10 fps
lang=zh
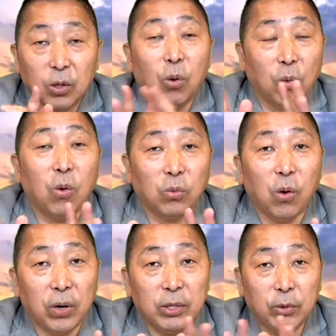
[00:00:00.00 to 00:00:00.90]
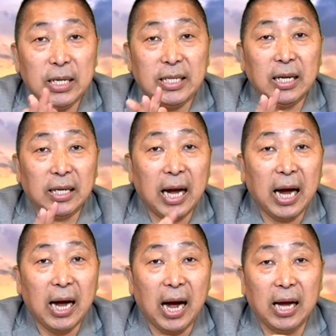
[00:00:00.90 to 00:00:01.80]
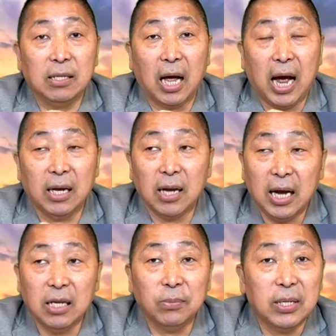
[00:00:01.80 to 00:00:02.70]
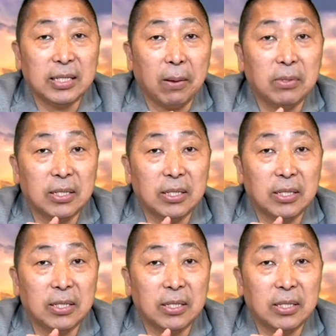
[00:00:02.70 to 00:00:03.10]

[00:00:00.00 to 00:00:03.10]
我我我会我再想想看看还还还能不能再